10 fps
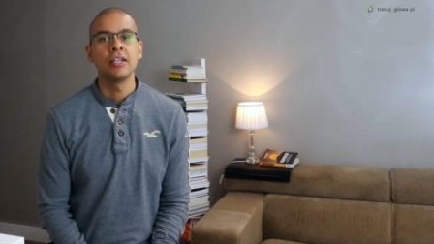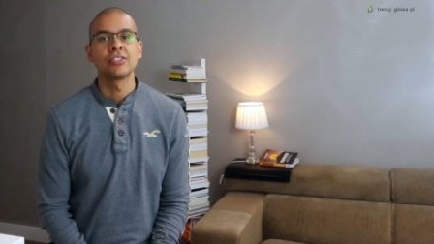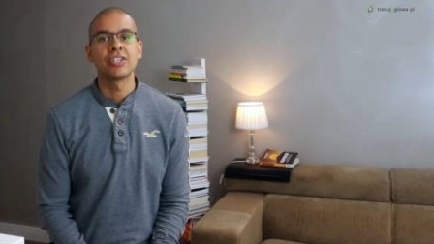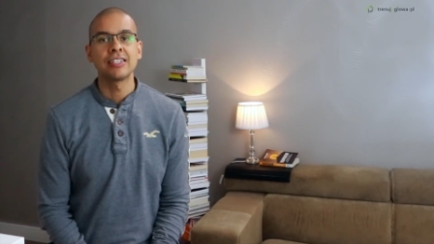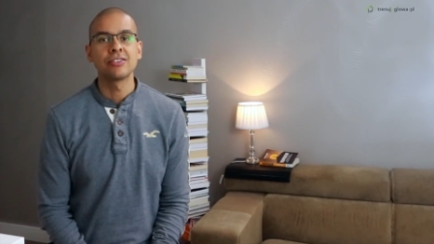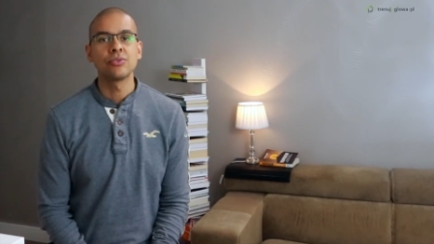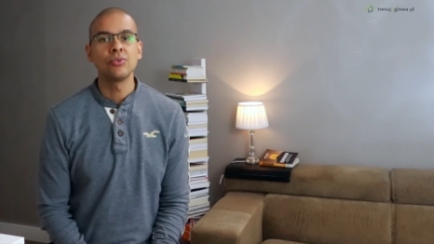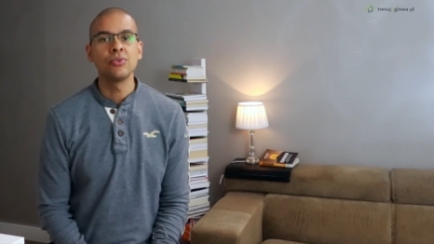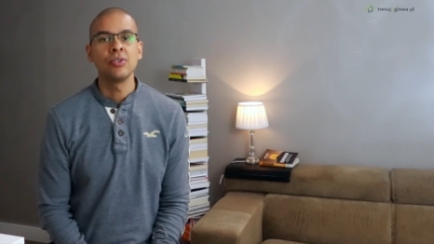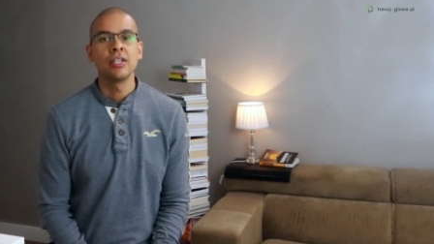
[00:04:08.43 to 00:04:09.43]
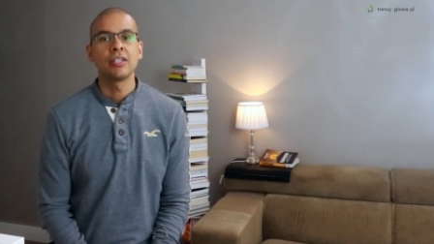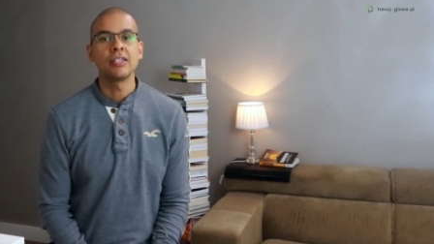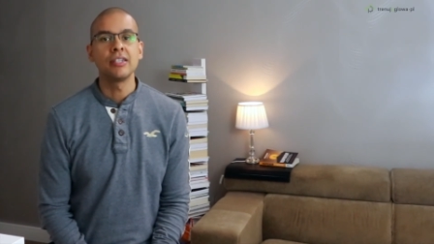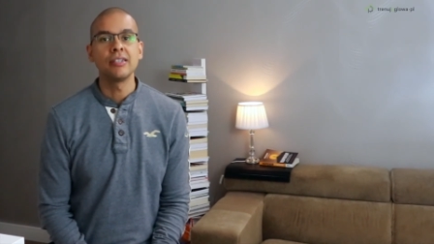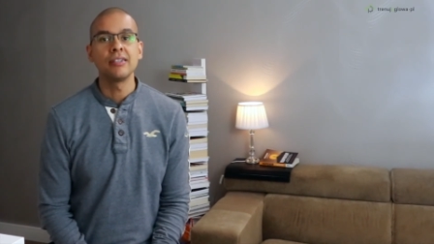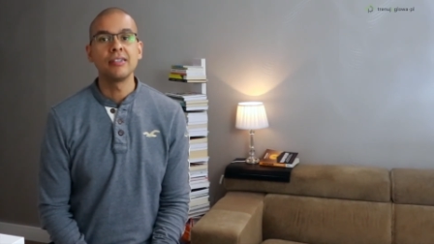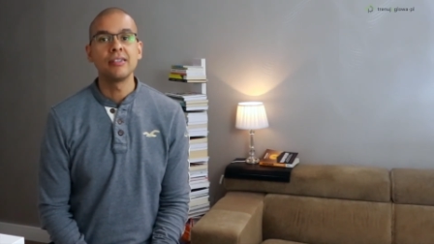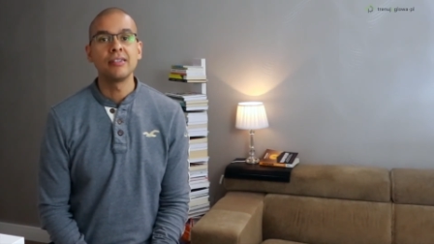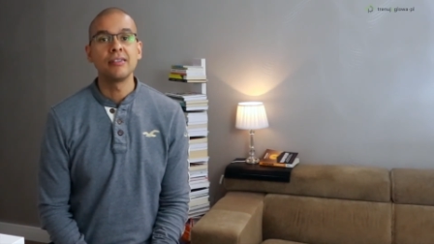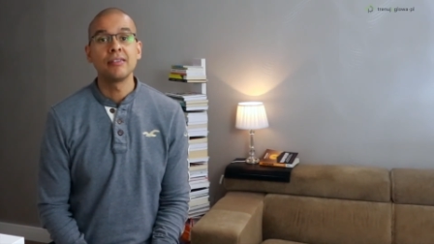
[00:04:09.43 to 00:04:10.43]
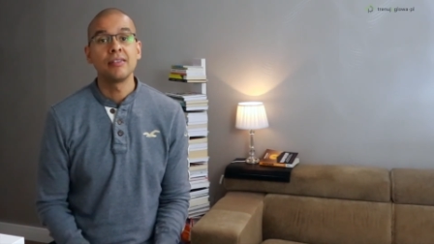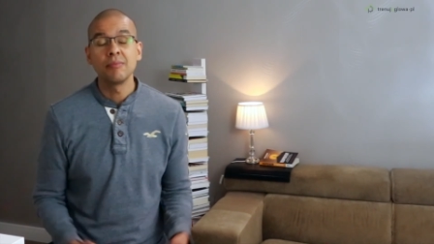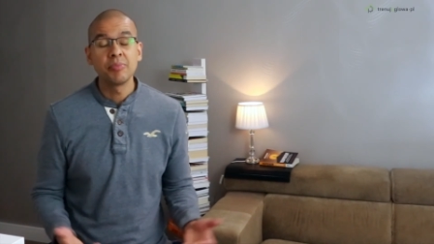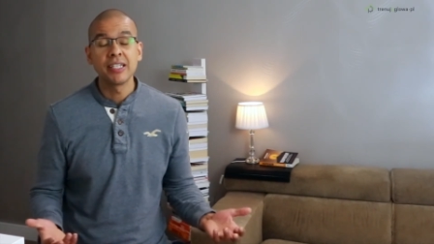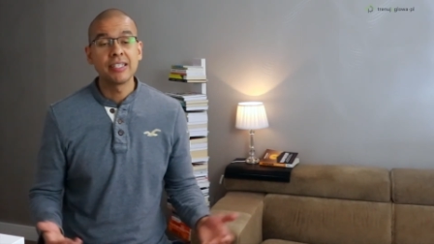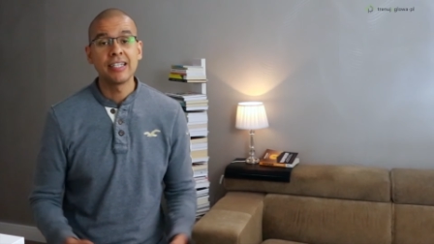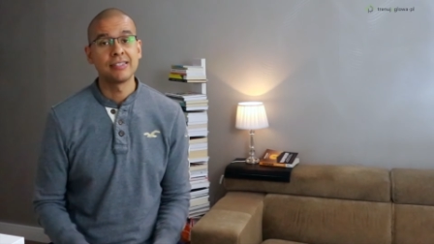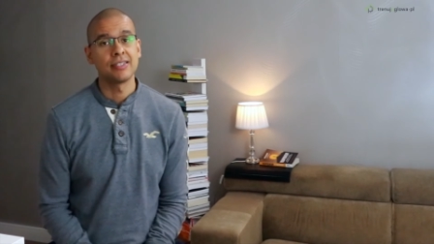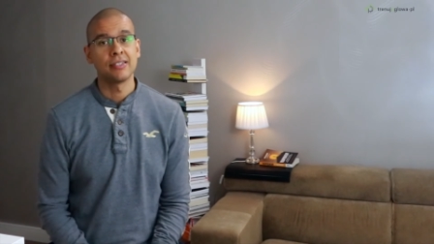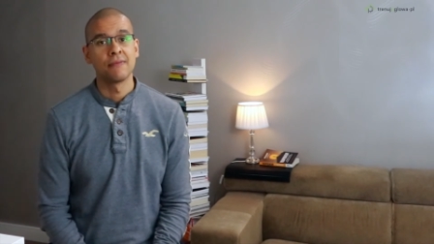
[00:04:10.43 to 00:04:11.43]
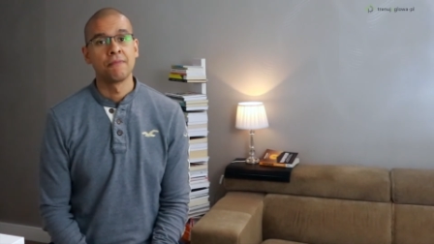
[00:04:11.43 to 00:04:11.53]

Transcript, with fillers: czasu i pieniędzy.